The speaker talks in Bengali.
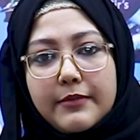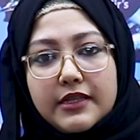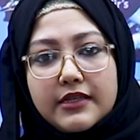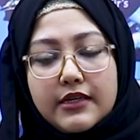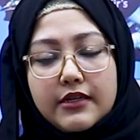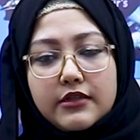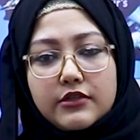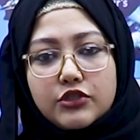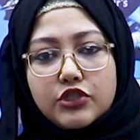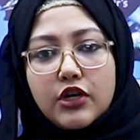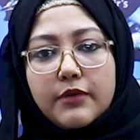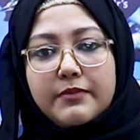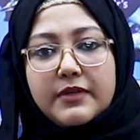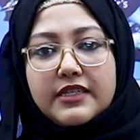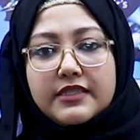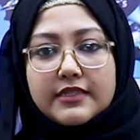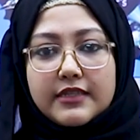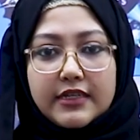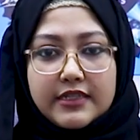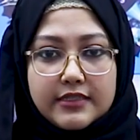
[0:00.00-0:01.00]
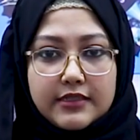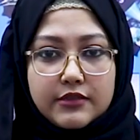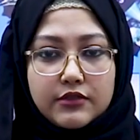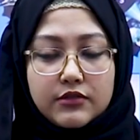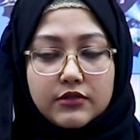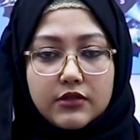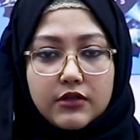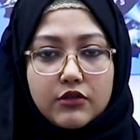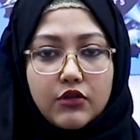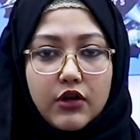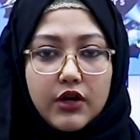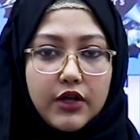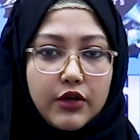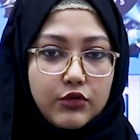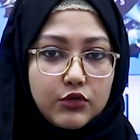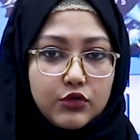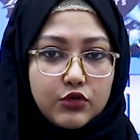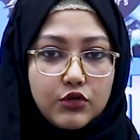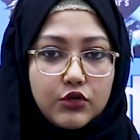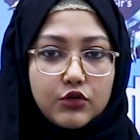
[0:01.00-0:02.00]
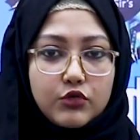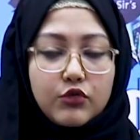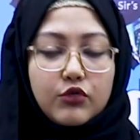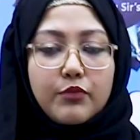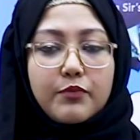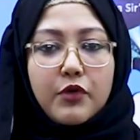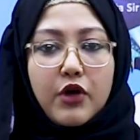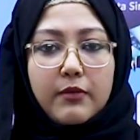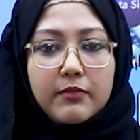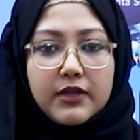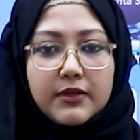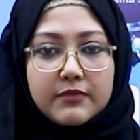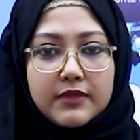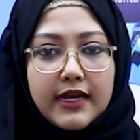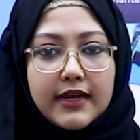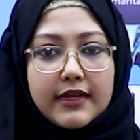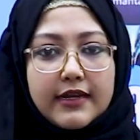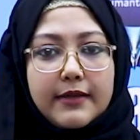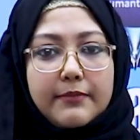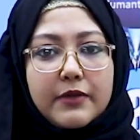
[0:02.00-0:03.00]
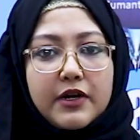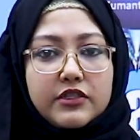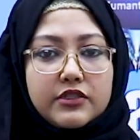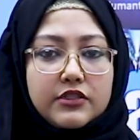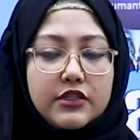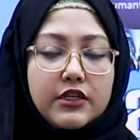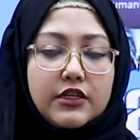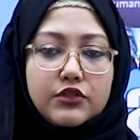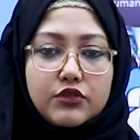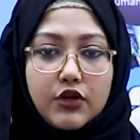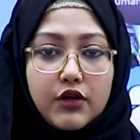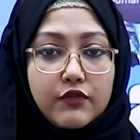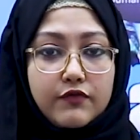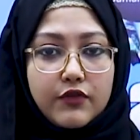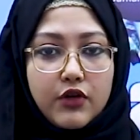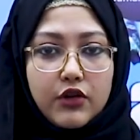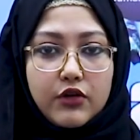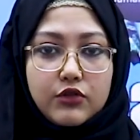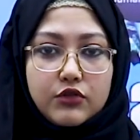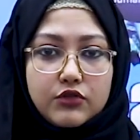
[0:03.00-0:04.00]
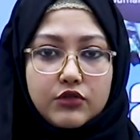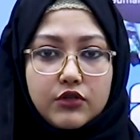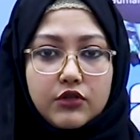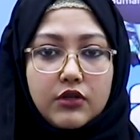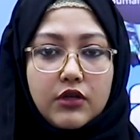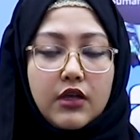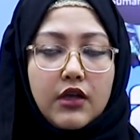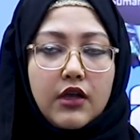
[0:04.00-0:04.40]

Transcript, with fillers: আমাদের সব ডিসকাশন করা হতো কোনো প্রবলেম থাকলে পার্সোনালি সলভ করা হতো